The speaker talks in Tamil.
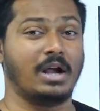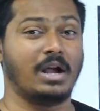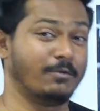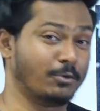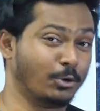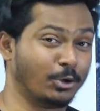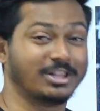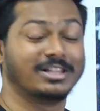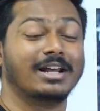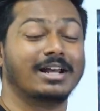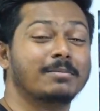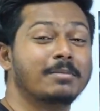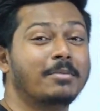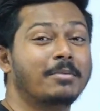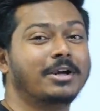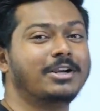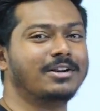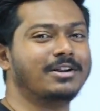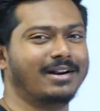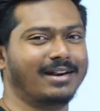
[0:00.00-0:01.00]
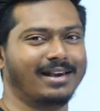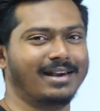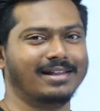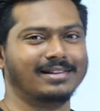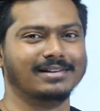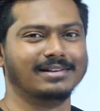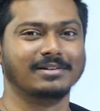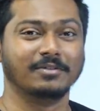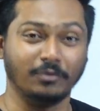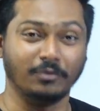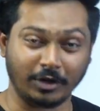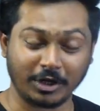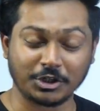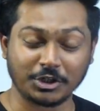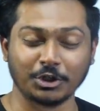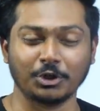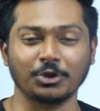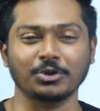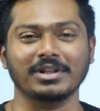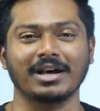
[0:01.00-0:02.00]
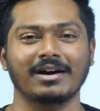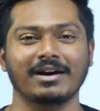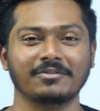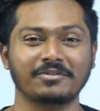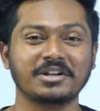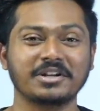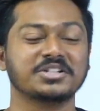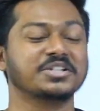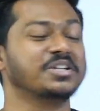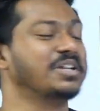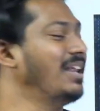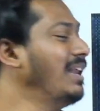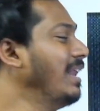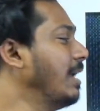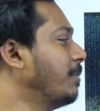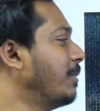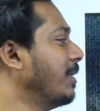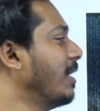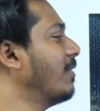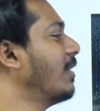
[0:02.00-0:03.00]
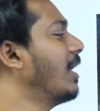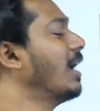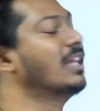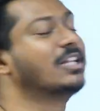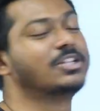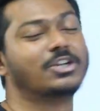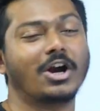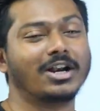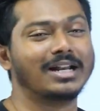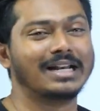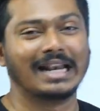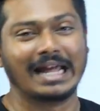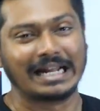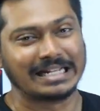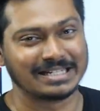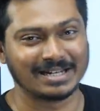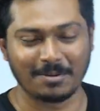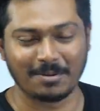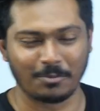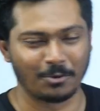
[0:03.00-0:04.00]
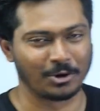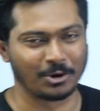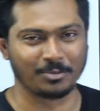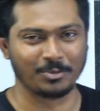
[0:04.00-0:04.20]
அவரோட திறமை மட்டும் கிடையாது ஃப்ரிக்ஷனும் தான் ஃப்ரிக்ஷன் இல்லை அப்படின்னா அவரால் இந்த டாட்டட் லைன்ஸ் போட